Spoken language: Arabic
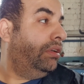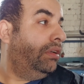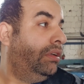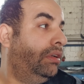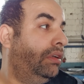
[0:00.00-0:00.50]

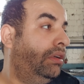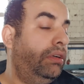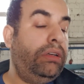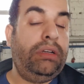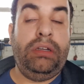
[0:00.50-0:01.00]
9 او
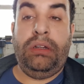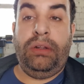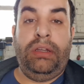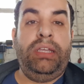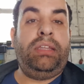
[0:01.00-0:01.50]
8
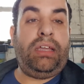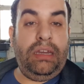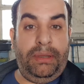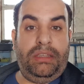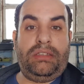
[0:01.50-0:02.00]
يعني
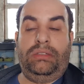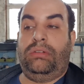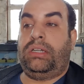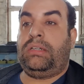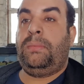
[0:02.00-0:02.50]
تقريبا 9
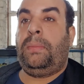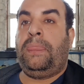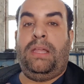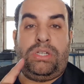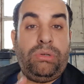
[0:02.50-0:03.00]
دولار
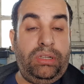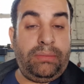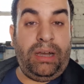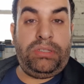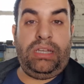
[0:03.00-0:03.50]
الشغل
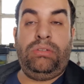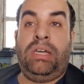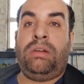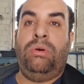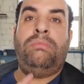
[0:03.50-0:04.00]
تبعهم 9
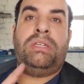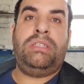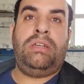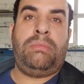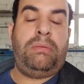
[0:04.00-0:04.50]
دولار وهم
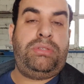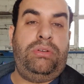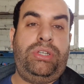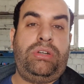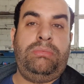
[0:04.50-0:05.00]
سعرهم
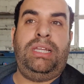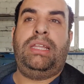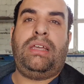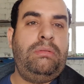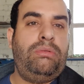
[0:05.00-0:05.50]
25 روبل يعني
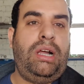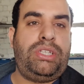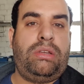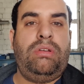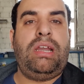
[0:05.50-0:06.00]
تقريبا نقول
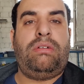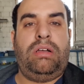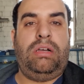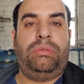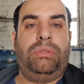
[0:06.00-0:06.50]
10
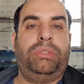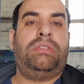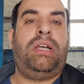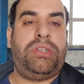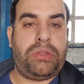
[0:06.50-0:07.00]
دولار او
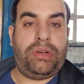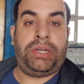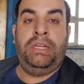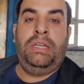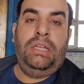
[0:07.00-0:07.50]
12 دولار
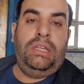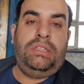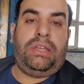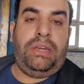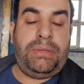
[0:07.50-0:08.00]

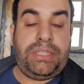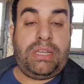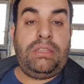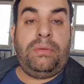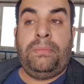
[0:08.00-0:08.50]
تقريبا زي
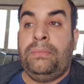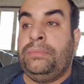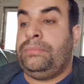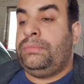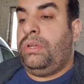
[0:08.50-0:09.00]
كذا
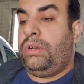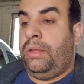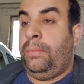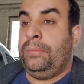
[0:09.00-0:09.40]
اوكي